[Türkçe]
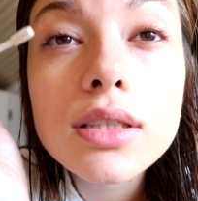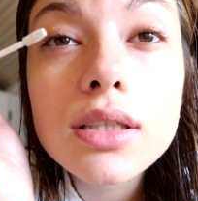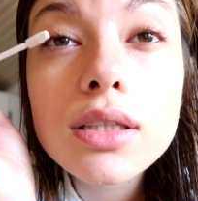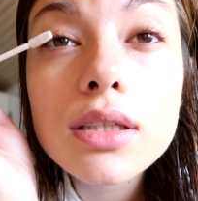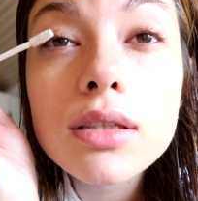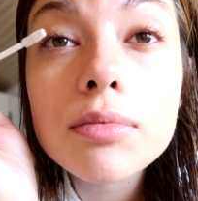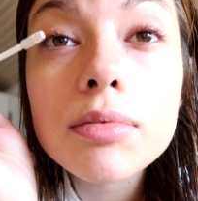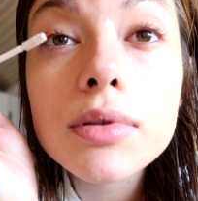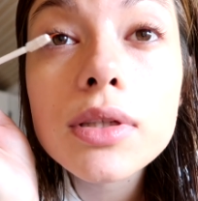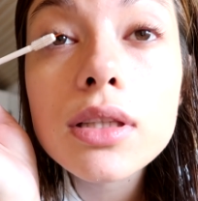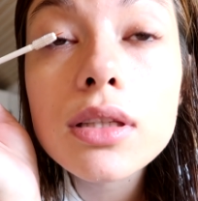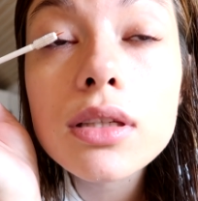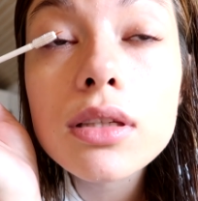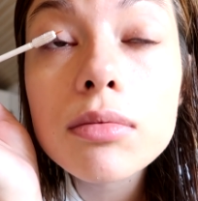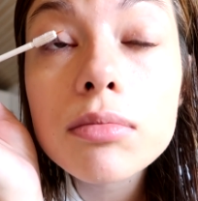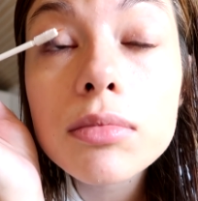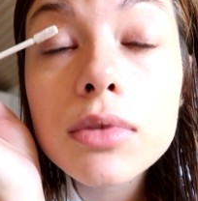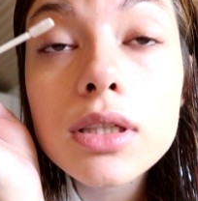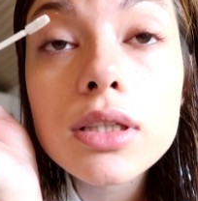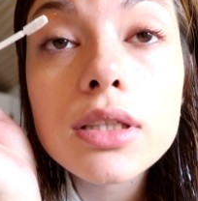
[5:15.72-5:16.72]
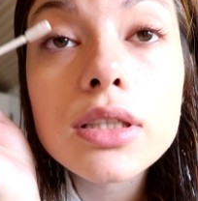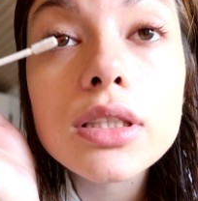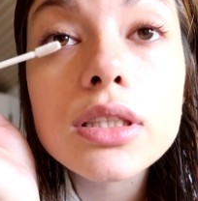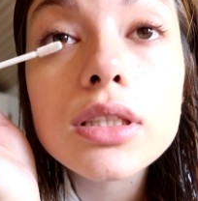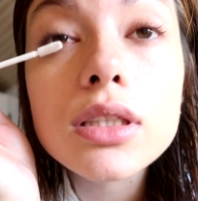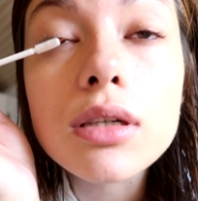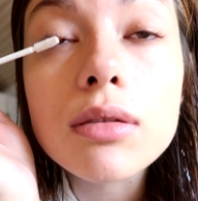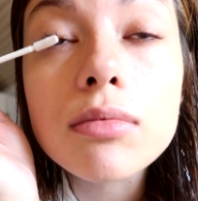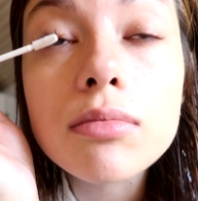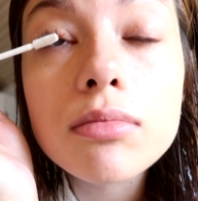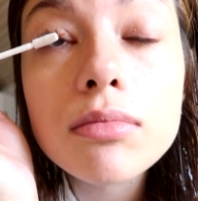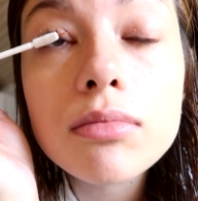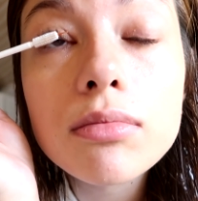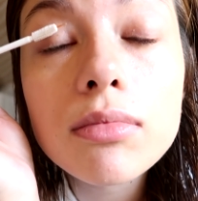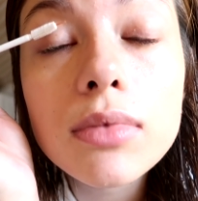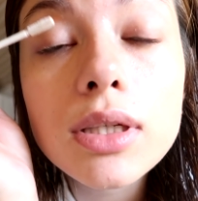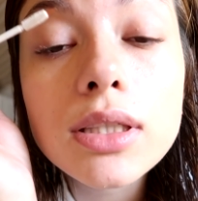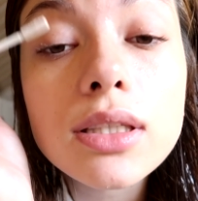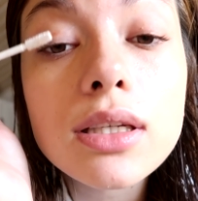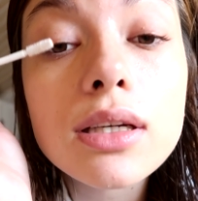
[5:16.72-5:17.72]
Sadece kirpiklerimi tarayacağım.
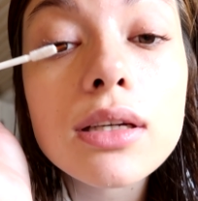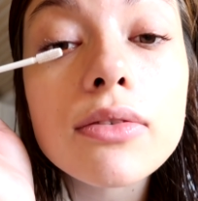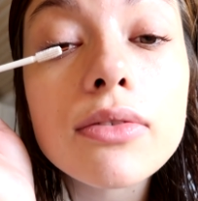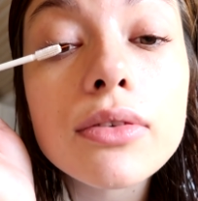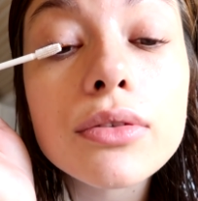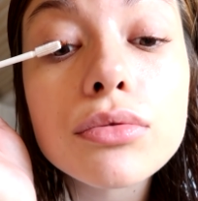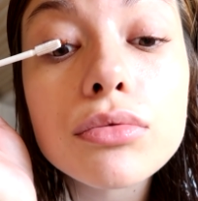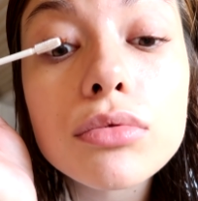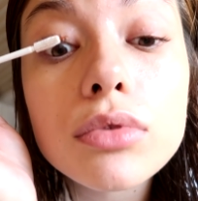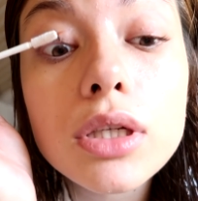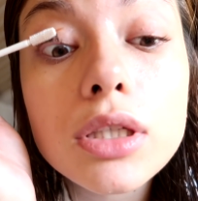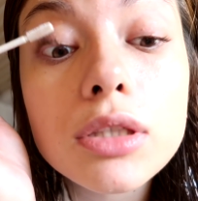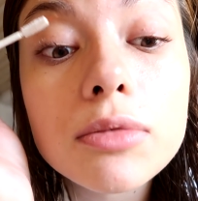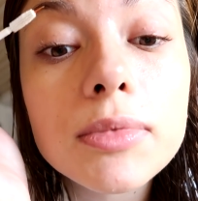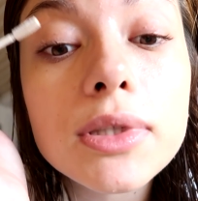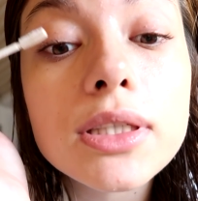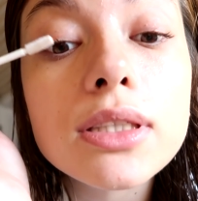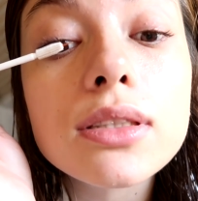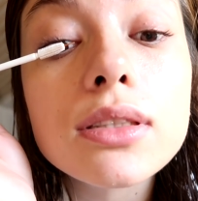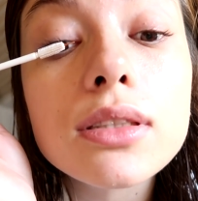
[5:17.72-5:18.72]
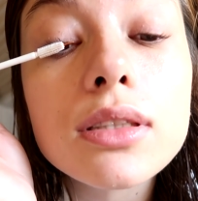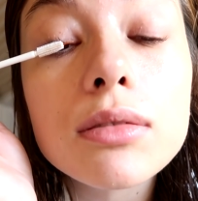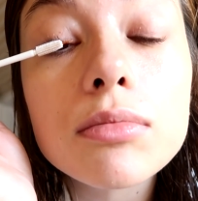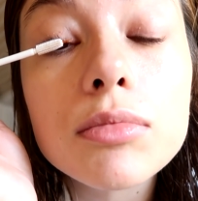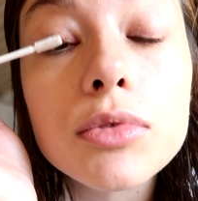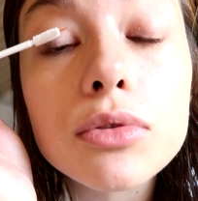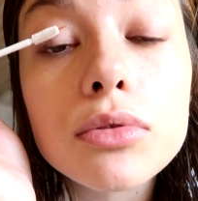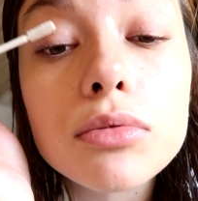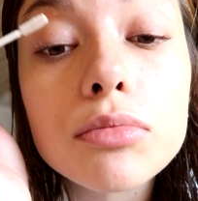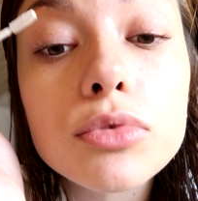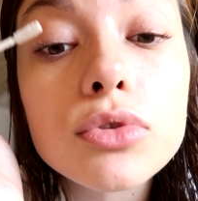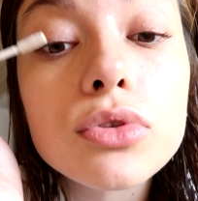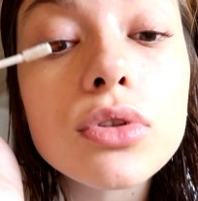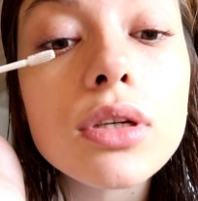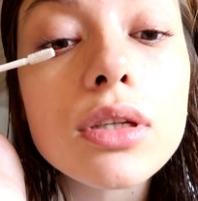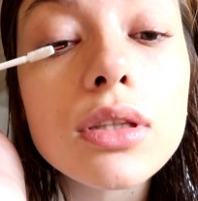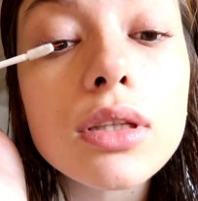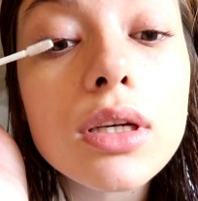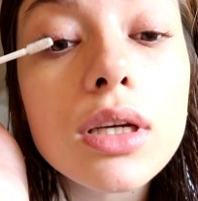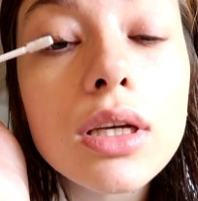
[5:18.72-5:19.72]
Maskara falan uğraşmak istemiyorum
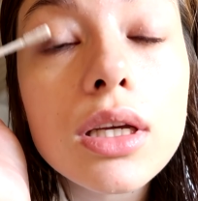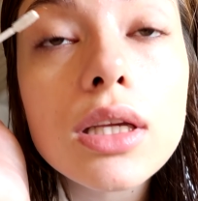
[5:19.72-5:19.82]
şu an.